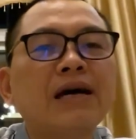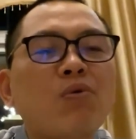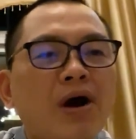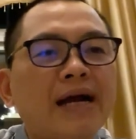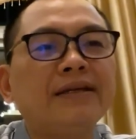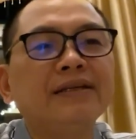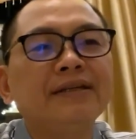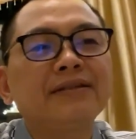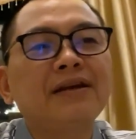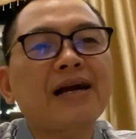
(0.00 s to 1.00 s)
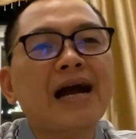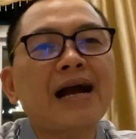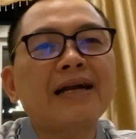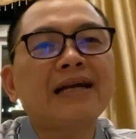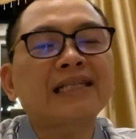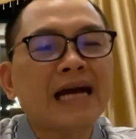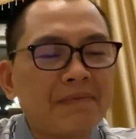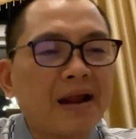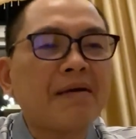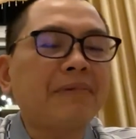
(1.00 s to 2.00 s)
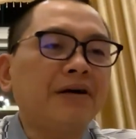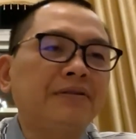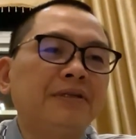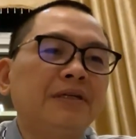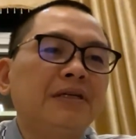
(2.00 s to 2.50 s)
ra ngoài tức là càng ngày càng tham lam hơn